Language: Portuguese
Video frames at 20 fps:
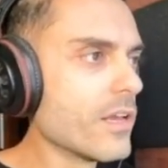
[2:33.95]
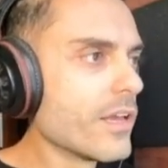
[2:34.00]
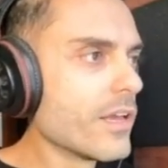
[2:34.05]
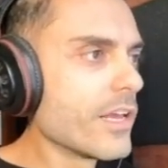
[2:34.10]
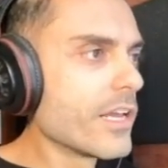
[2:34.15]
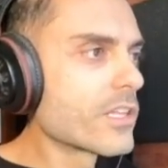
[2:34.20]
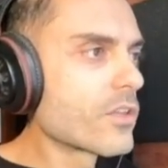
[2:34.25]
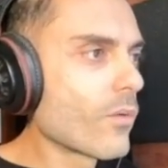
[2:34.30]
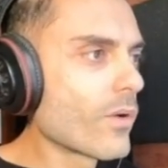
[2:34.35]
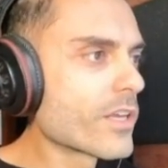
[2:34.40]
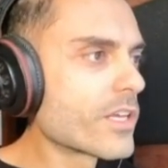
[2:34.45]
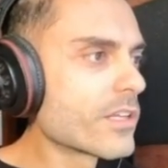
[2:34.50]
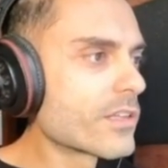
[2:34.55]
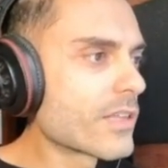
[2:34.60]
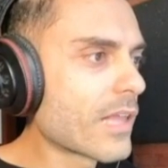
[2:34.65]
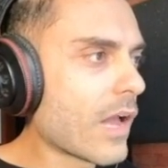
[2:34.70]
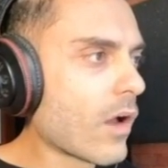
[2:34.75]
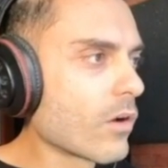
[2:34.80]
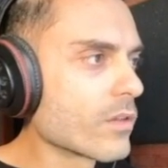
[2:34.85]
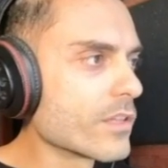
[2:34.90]
Então aqui
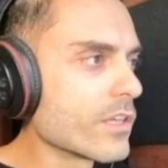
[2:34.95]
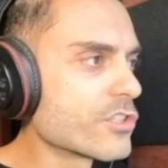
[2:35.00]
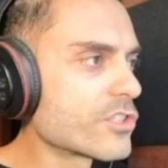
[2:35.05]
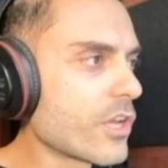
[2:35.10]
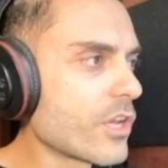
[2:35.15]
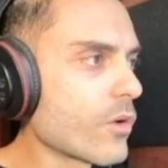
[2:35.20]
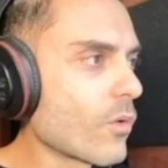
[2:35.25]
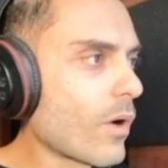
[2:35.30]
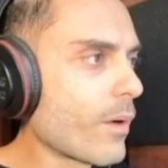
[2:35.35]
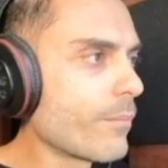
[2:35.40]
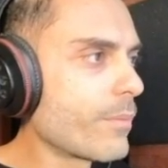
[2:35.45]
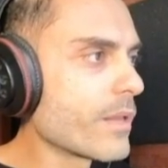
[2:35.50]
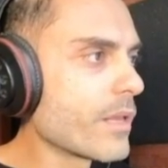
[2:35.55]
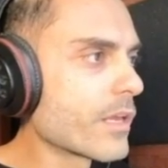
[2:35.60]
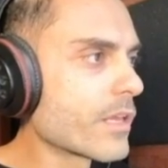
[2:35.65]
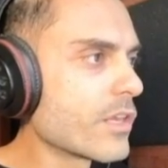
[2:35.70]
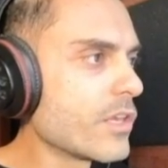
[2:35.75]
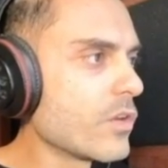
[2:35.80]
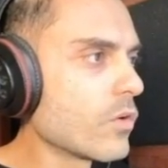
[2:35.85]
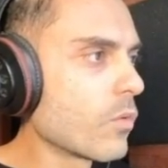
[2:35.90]
tá, ó, deixa eu abrir
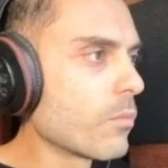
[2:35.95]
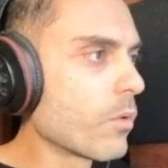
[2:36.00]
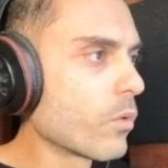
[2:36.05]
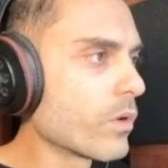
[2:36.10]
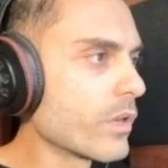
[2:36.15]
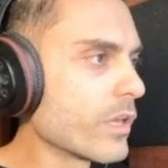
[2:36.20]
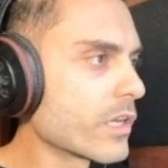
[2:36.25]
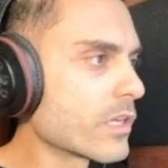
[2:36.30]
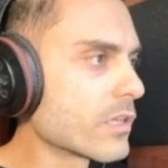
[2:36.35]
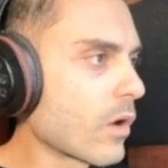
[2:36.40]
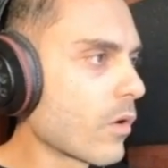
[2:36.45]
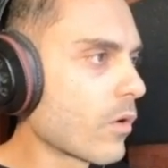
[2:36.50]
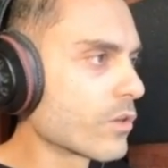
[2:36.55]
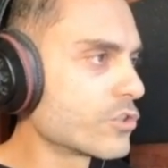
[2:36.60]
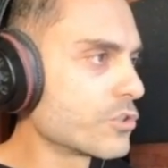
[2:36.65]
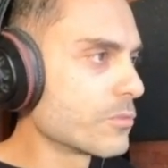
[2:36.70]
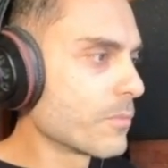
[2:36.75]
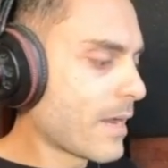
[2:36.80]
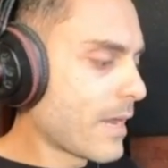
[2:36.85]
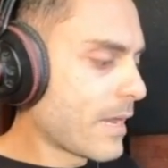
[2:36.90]
aqui o meu link da
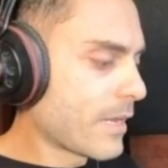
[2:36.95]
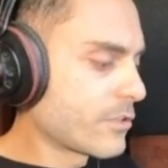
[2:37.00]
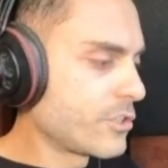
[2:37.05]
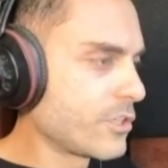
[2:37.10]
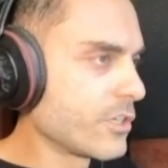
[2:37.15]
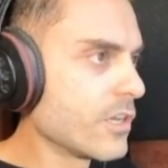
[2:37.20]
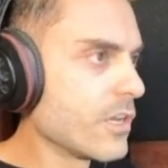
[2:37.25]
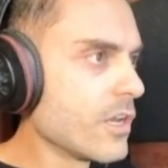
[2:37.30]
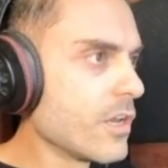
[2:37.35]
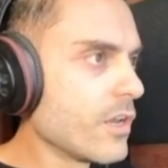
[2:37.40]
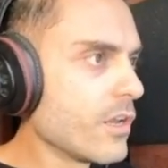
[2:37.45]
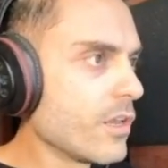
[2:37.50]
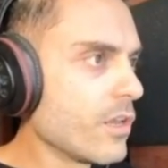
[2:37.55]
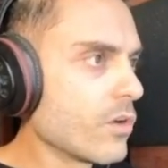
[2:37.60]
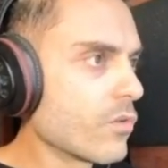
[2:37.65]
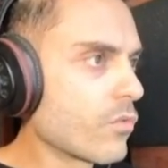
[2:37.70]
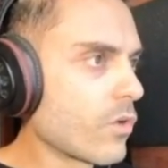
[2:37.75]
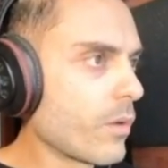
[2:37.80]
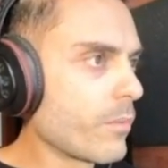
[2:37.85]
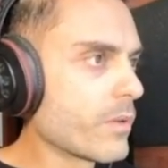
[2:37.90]
Hotmart.
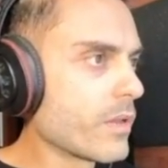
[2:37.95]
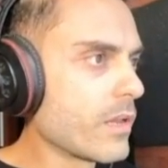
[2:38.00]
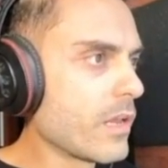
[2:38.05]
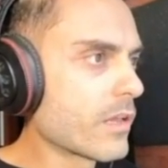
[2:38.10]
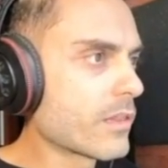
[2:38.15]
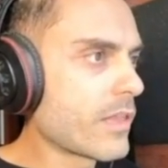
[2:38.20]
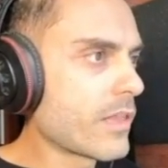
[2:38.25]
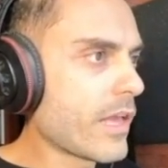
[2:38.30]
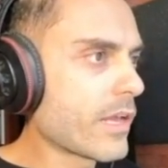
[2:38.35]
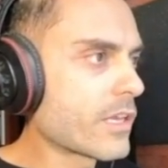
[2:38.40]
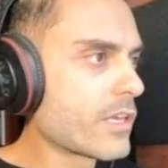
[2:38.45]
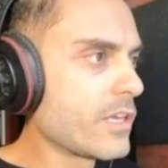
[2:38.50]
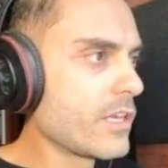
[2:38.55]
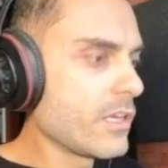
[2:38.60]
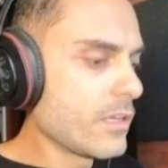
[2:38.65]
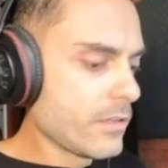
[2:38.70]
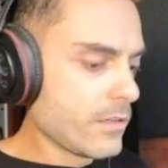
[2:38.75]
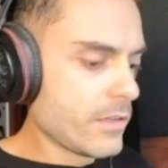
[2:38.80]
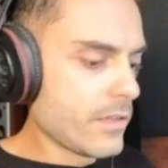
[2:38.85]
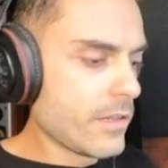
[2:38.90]
Eu vou abrir ele até
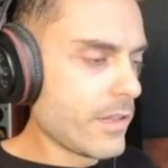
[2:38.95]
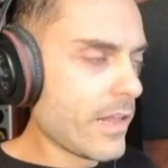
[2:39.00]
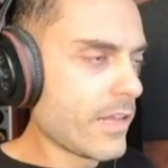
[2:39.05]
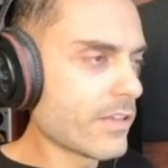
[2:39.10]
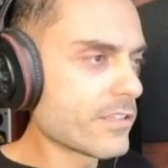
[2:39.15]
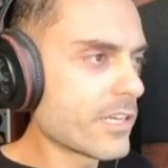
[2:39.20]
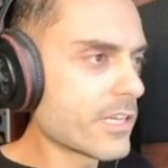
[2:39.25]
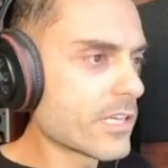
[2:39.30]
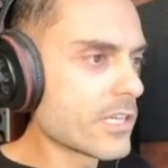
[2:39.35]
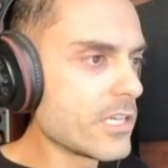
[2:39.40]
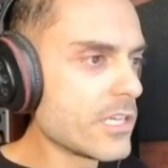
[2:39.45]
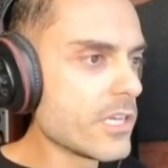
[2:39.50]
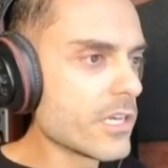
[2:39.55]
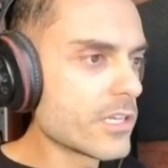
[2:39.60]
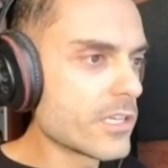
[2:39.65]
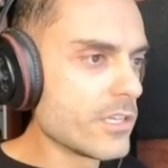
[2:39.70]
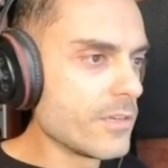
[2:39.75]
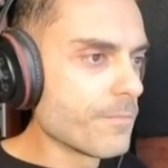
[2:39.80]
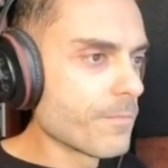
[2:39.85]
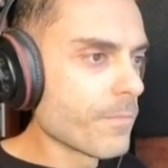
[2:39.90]
aqui, nessa guia aqui.